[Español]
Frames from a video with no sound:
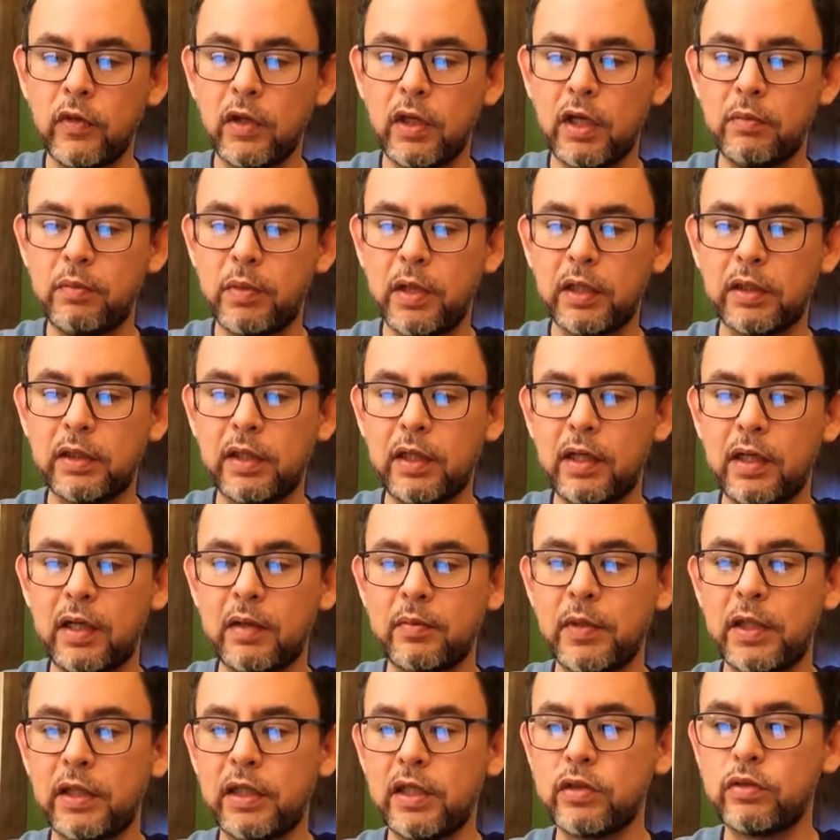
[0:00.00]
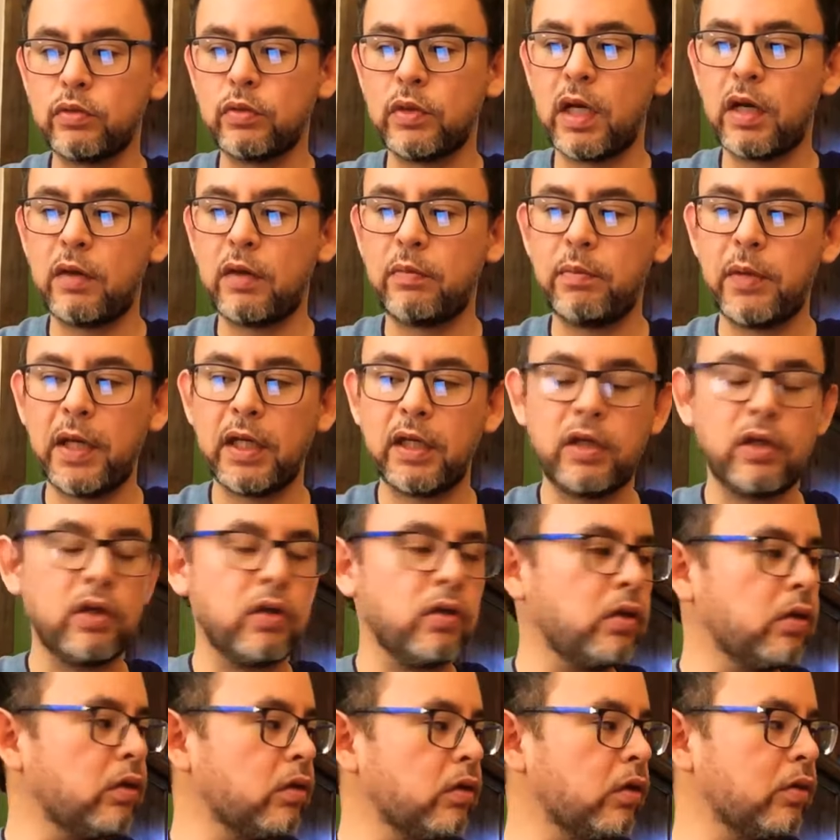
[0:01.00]
que prácticamente es un
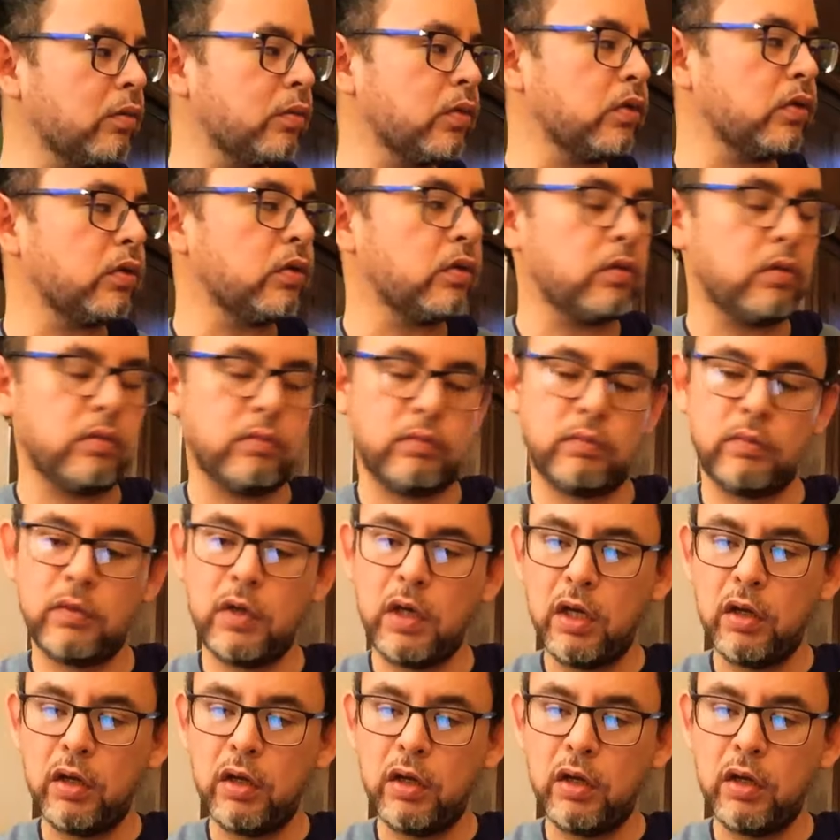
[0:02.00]
arpegio como